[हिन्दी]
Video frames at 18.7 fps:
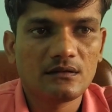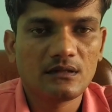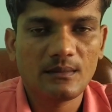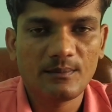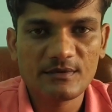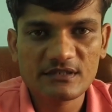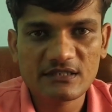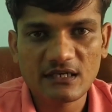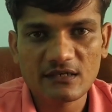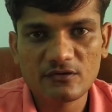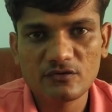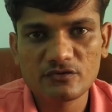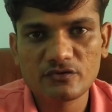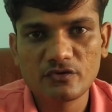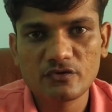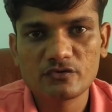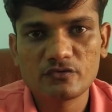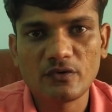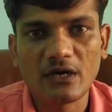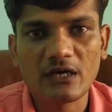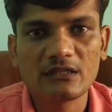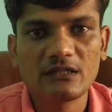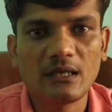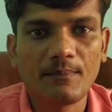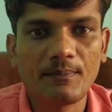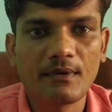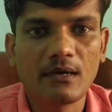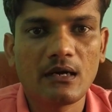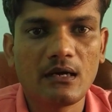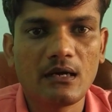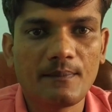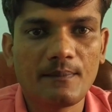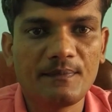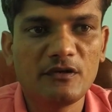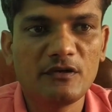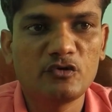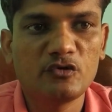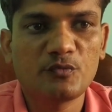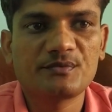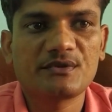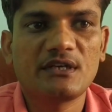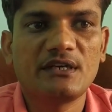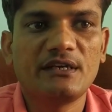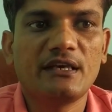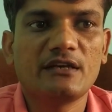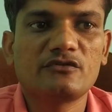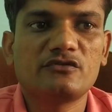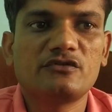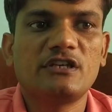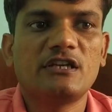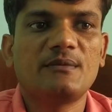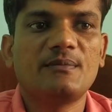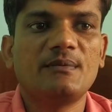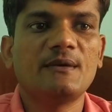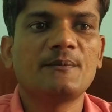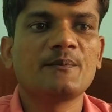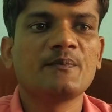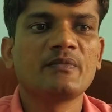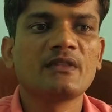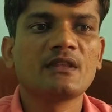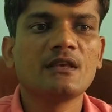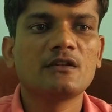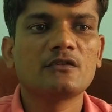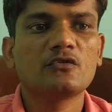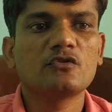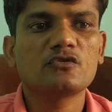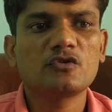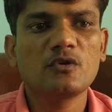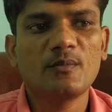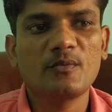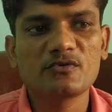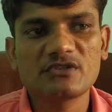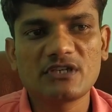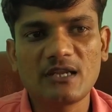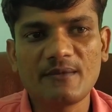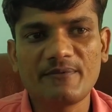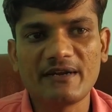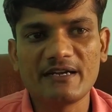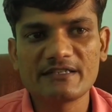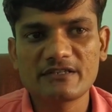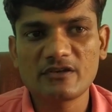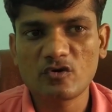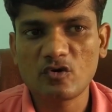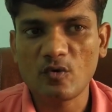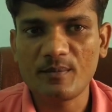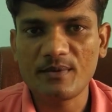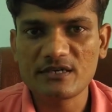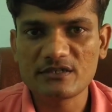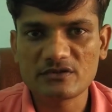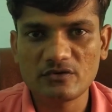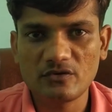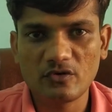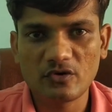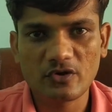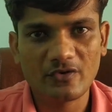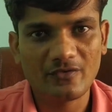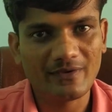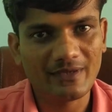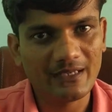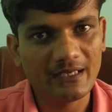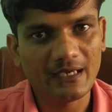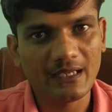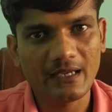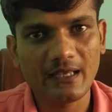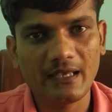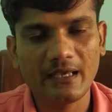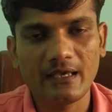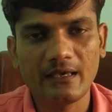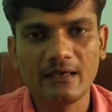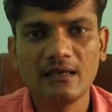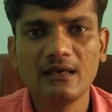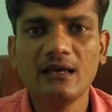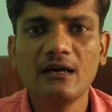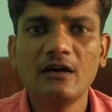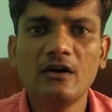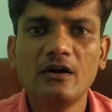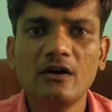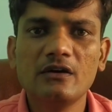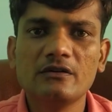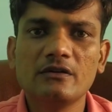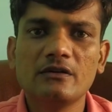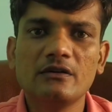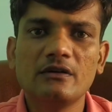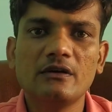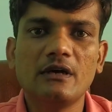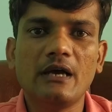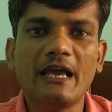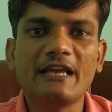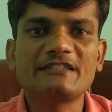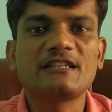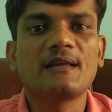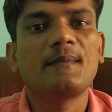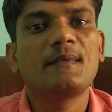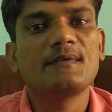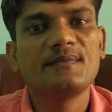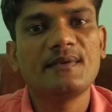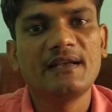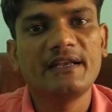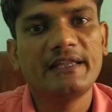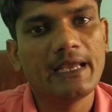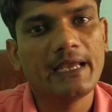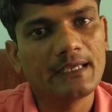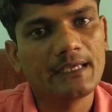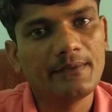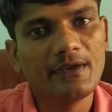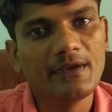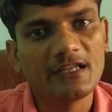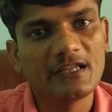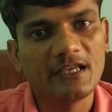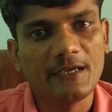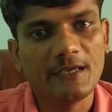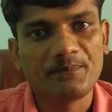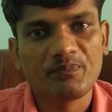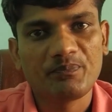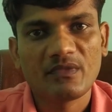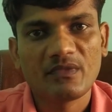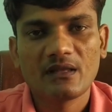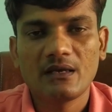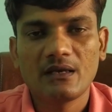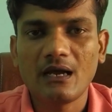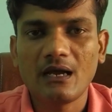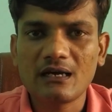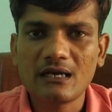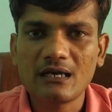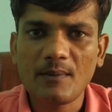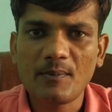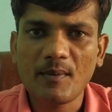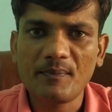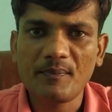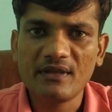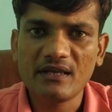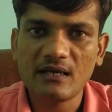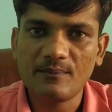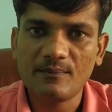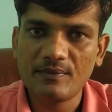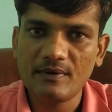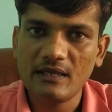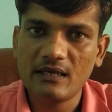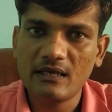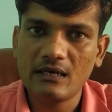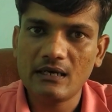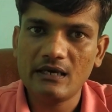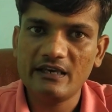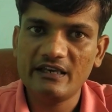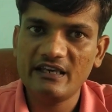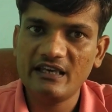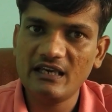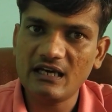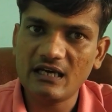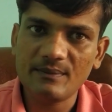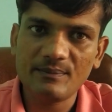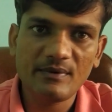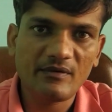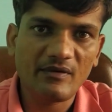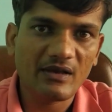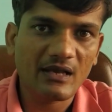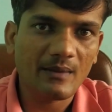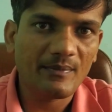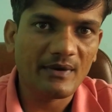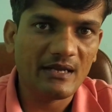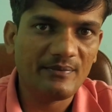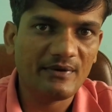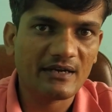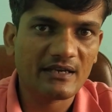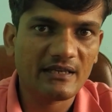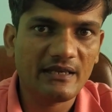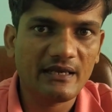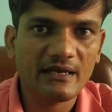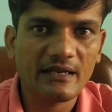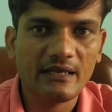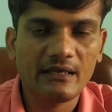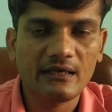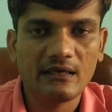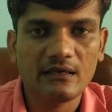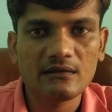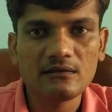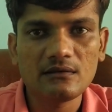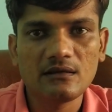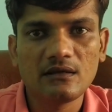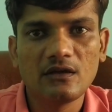नमस्कार दोस्तों स्वागत है आपका अपने यूट्यूब चैनल नेहा स्टेट में दोस्तों बहुत सारे फ्रेंड्स की कमेंट्स और क्वेरी आ रही है एस्टेब्लिशमेंट डीएक्टिवेट की अगर आप अपनी कंपनी का ए का बेनिफिट ले रहे हैं